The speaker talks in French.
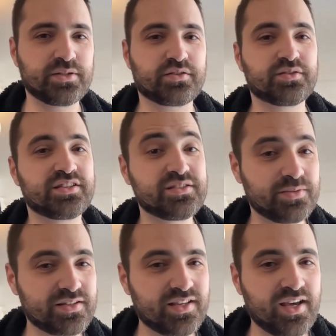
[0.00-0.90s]
Parce que ce qui se
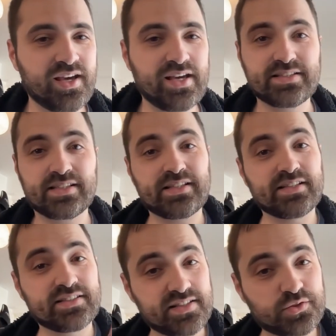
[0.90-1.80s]
passe, c'est qu'il y a
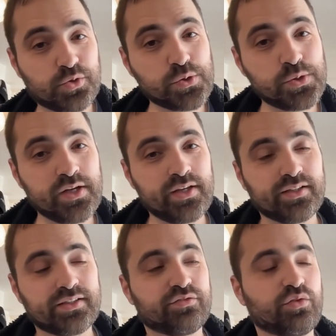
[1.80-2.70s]
des escrocs
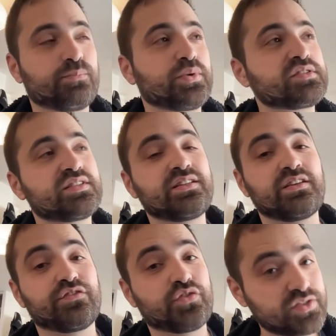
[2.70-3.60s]
qui vont poster
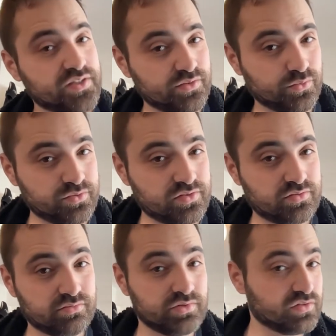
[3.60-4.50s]
des fausses
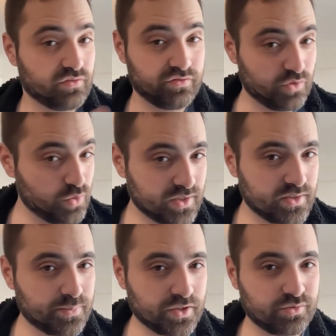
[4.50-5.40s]
annonces, ils n'ont aucun
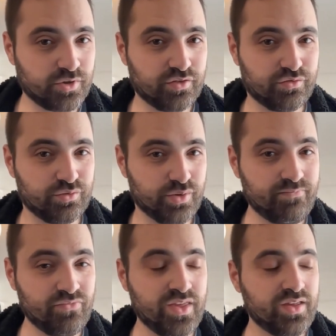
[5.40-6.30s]
appartement à vous
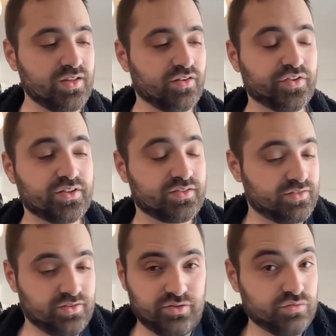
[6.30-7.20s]
louer, et en fait,
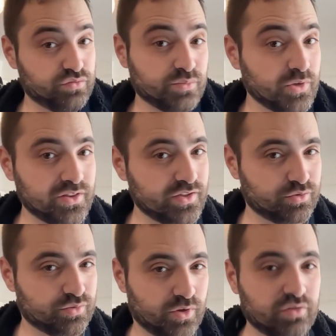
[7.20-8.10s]
ils vous demandent les
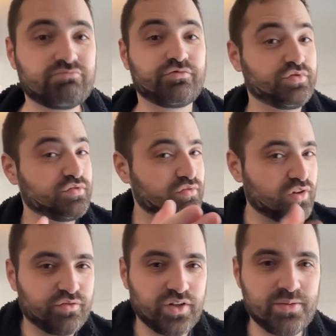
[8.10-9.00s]
documents, vous
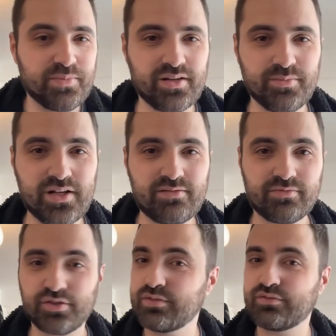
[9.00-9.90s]
leur envoyez par email,
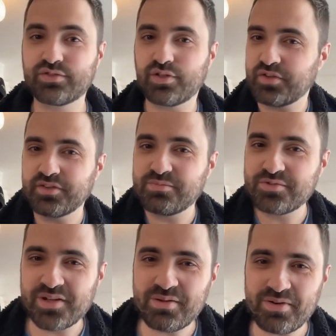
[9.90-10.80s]
ensuite vous n'entendez
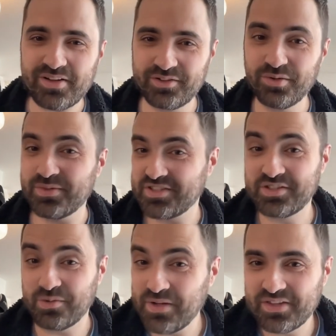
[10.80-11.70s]
plus jamais parler d'eux parce
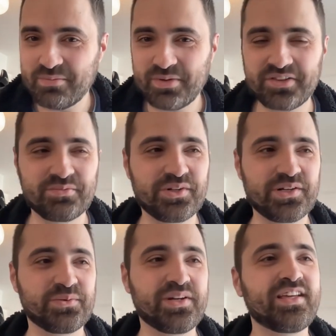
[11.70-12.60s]
qu'ils n'ont pas d'appartement
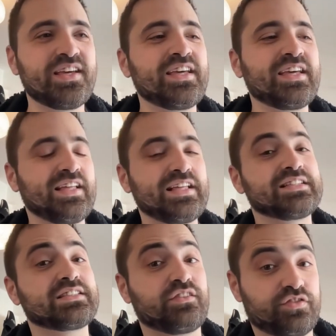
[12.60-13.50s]
à louer, et
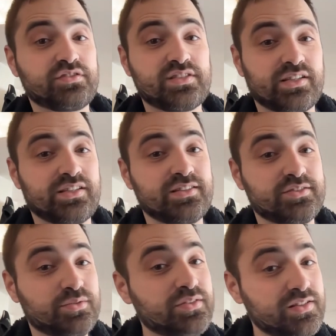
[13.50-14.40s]
ce qu'ils font, c'est
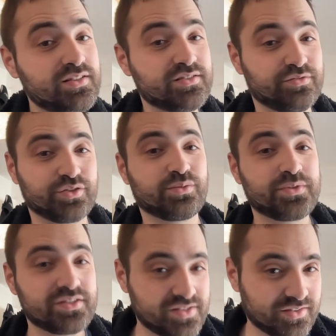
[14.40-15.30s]
qu'ils utilisent votre
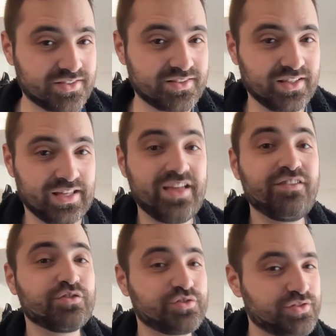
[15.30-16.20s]
pièce d'identité
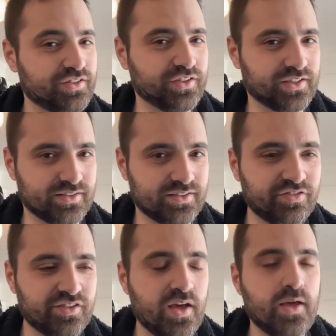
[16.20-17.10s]
et vos
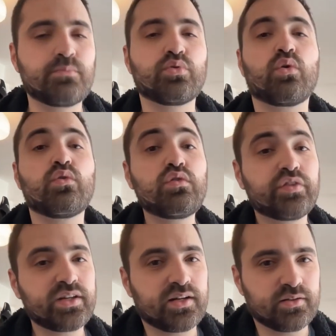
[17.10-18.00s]
justificatifs pour
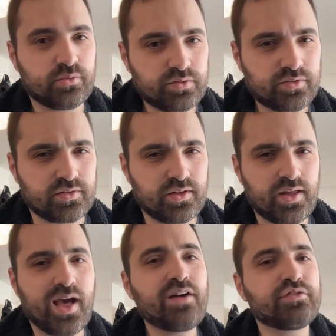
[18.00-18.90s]
ouvrir un compte
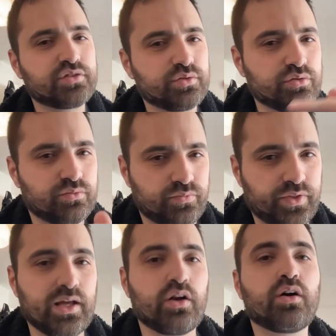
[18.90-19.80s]
à votre nom.
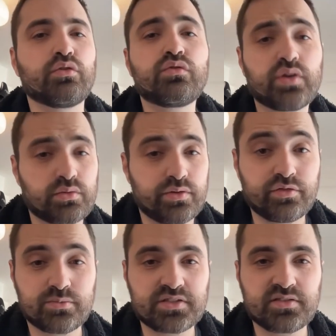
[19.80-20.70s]
Et alors, une fois qu'on a
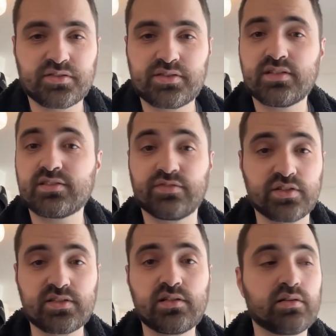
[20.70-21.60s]
votre pièce d'identité, c'est
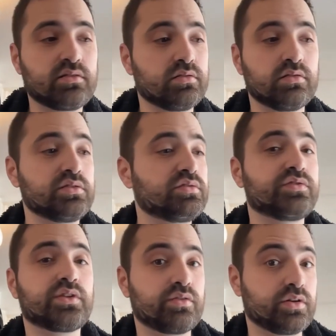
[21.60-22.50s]
facile, hein, euh, il
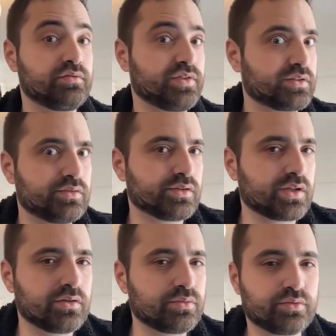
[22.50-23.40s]
suffit d'avoir une facture
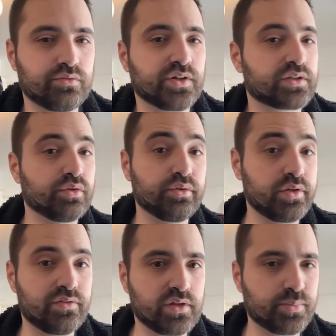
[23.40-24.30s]
quelconque, une facture
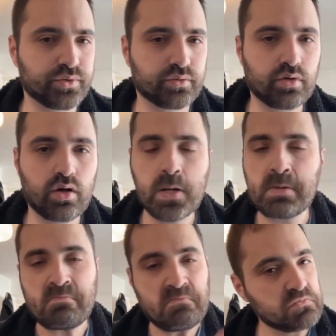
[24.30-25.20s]
EDF, n'importe quoi
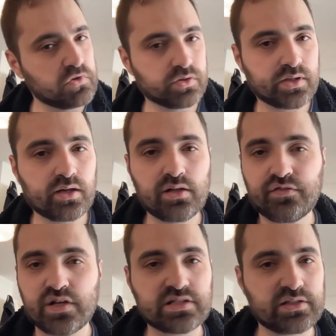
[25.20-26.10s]
le gars il la
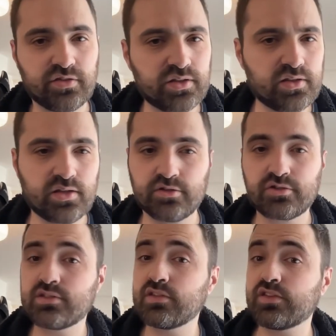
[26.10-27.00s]
falsifie et
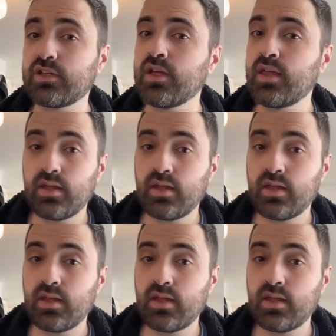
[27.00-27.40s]
ensuite c'est fini.